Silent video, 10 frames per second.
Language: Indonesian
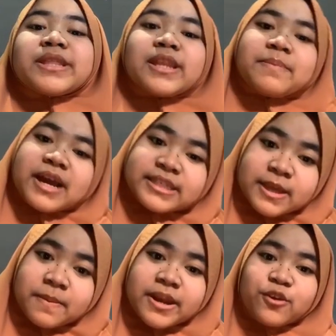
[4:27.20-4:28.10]
terima kasih
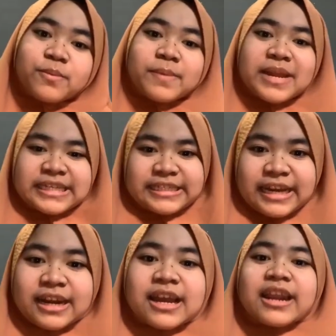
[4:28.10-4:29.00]
kepada Rumah
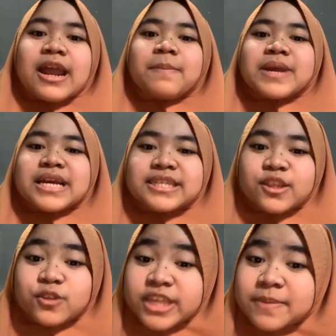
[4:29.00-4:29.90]
Belajar karena aplikasi itu
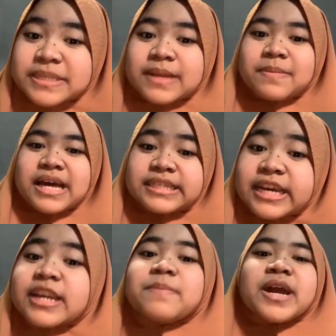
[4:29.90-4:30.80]
saya bisa belajar
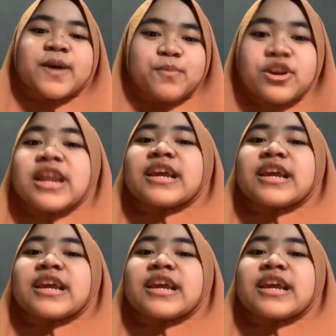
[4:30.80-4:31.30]
dimanapun dan